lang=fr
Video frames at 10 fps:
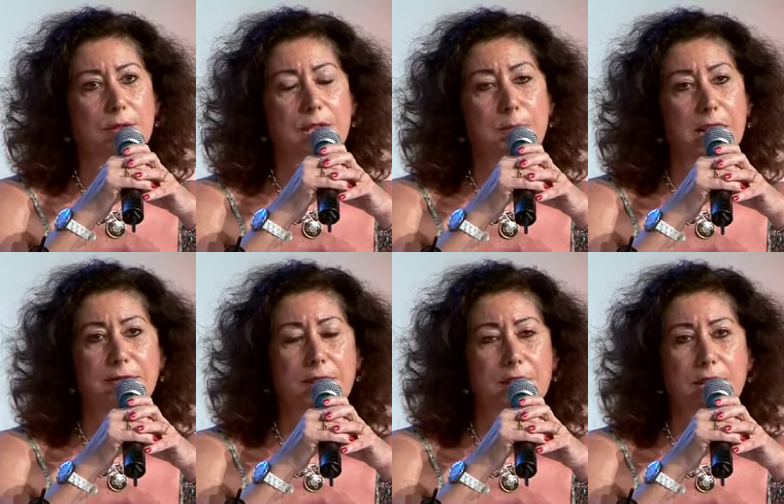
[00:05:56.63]
c'est pas les
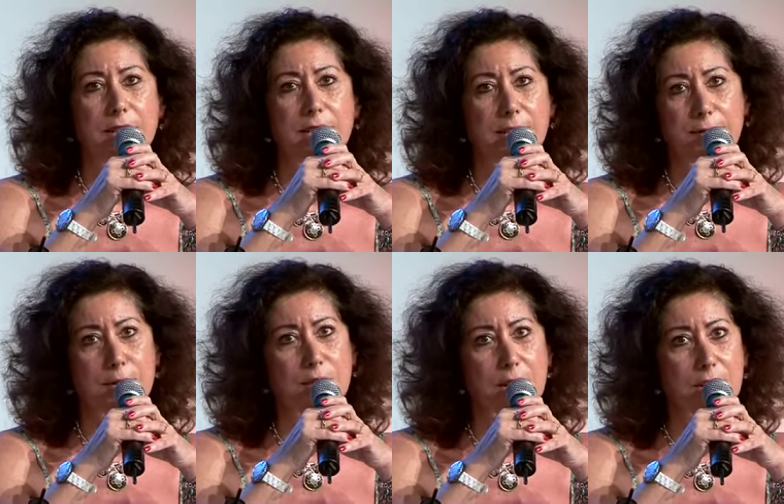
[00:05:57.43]
fragilités qu'il faut
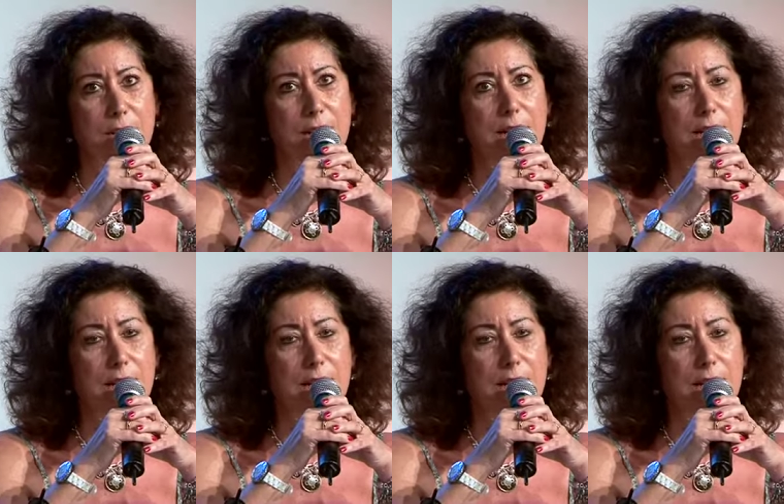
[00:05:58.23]
chercher.